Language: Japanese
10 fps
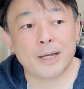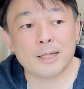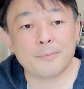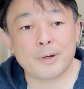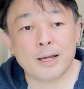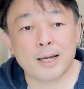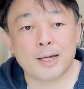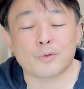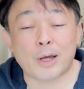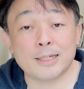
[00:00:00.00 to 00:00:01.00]

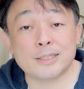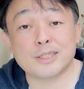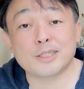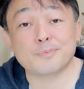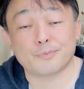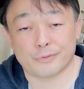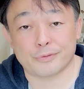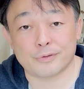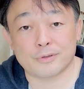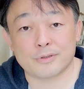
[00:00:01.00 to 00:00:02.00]
マイナンバーカードの IC
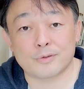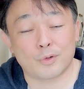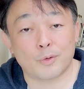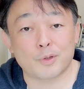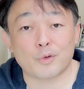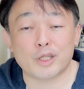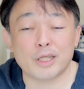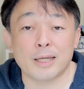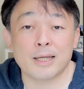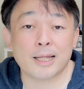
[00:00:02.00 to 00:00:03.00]
チップの読み取り
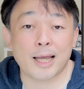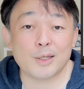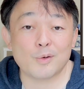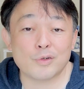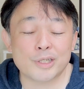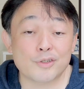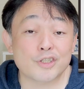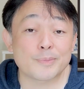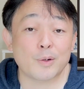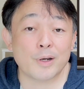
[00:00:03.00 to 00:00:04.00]
に対応してる
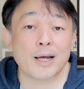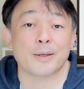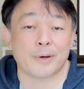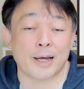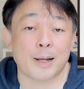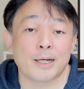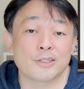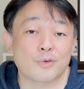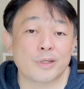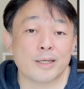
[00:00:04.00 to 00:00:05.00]
スマホがあれば、
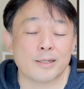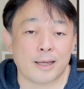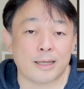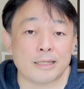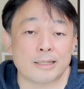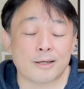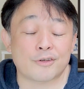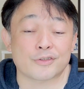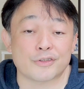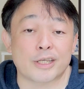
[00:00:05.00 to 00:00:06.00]
それだけで
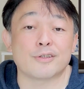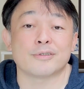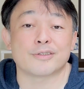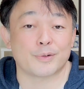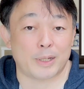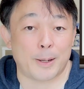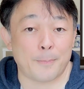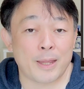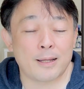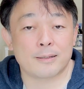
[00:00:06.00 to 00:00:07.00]
e-tax できるんですよ
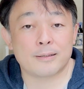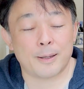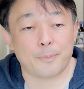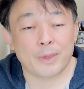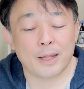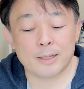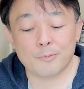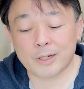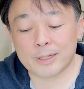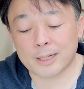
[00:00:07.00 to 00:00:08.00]
ね。で、
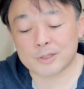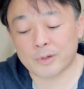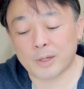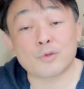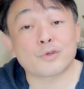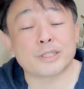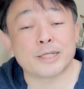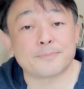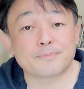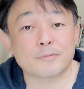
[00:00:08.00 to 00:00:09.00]
で、僕はだからそれで今
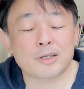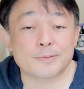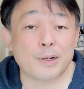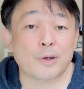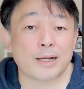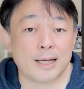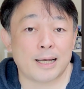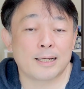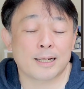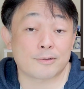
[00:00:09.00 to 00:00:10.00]
年、スマホか
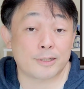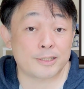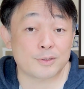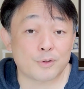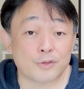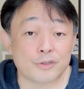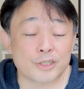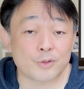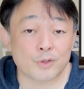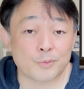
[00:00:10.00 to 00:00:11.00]
ら確定申告
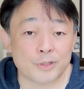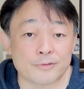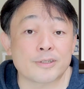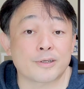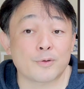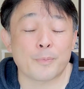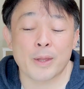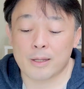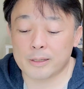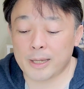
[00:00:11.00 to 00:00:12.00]
しようと思ってるんですけど、
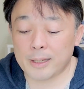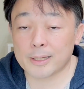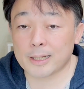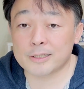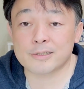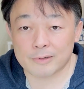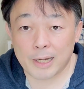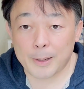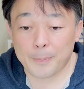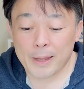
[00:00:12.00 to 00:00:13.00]
で、ただ実
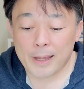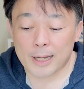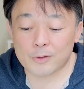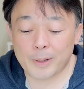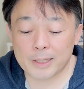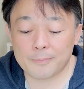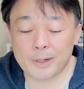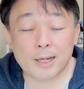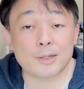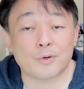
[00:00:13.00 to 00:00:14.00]
は、あの、
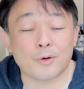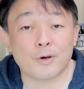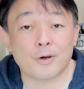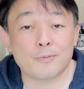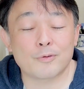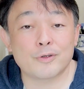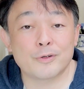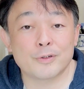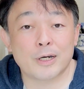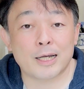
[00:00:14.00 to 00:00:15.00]
マイナンバーカード、
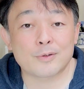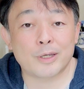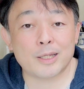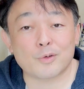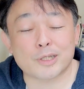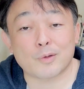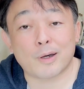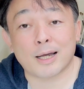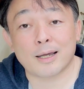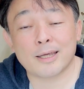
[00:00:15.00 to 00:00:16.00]
僕、あの、ゲットしたの
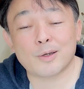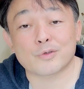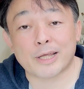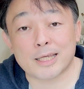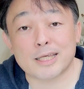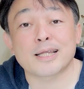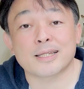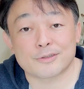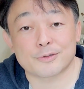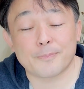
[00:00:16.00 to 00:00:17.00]
は結構最近
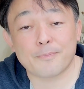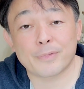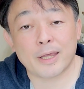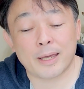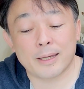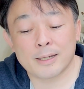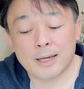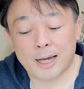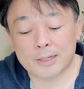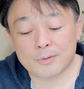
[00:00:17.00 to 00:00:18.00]
なんです。で、
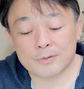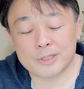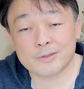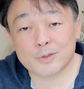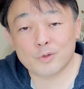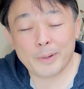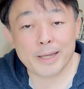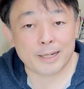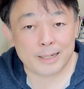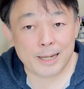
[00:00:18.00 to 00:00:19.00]
あの、実はその
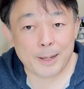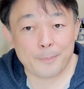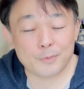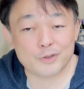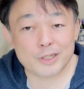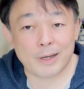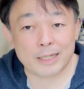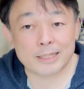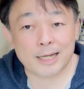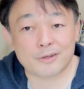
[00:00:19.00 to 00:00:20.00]
前から、もう次は
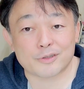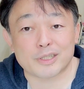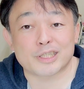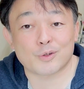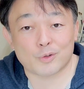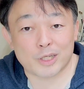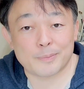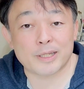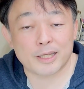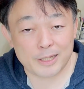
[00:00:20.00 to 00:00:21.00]
e-tax にしようと
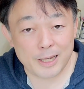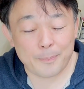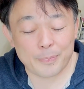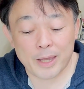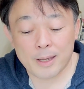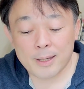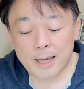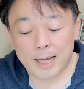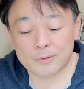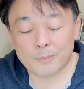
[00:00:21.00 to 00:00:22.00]
決めていて、で、
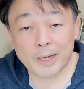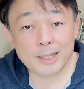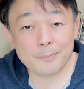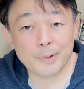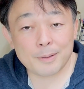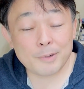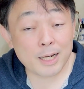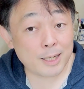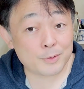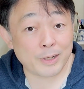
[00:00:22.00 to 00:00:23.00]
あの、
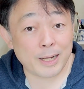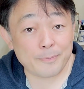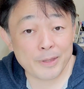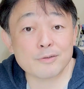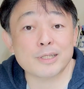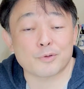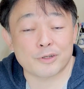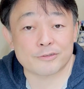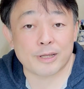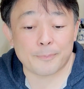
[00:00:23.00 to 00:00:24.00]
マイナンバーカードがなくても
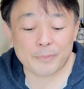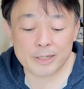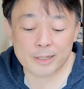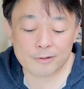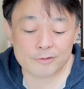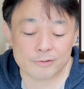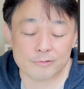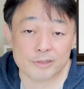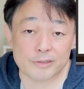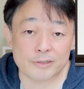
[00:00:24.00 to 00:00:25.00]
ですね、
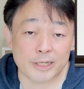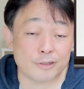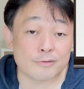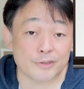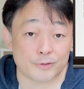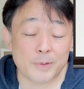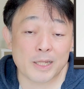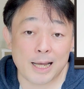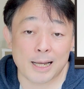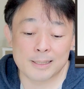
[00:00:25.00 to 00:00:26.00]
e-tax できるんです。
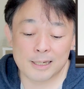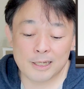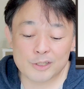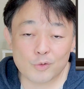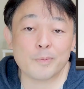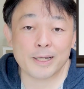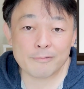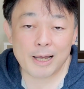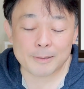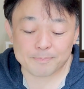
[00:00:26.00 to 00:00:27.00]
ただ、その場
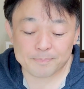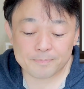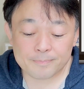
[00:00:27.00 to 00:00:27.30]
合は、